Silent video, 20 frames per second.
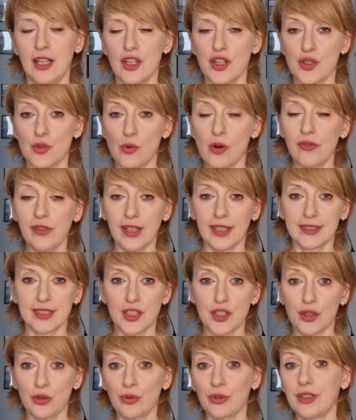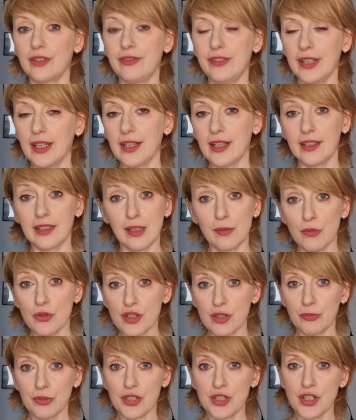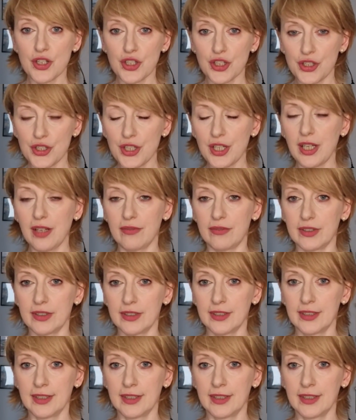człowiek zaś, który wie, nie może być nieszczęśliwy.